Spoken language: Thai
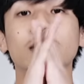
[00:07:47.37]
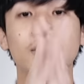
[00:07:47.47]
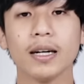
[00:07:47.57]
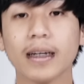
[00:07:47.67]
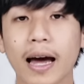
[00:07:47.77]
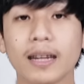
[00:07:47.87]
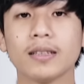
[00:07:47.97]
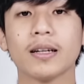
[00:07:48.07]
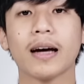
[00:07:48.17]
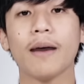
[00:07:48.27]
ซื้อกัน
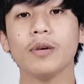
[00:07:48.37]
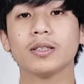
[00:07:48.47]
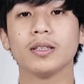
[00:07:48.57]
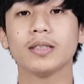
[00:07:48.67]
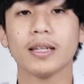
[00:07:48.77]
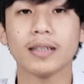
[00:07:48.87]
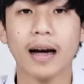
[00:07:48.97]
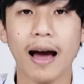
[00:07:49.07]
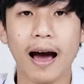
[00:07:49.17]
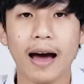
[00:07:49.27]
นะครับเลือกซื้อสิน
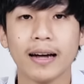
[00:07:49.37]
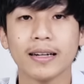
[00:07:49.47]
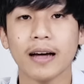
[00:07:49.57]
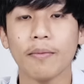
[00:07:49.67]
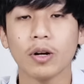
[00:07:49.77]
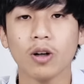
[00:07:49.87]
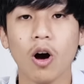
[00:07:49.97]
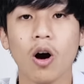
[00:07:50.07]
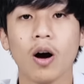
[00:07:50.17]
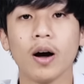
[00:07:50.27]
ค้านะครับแล้วก็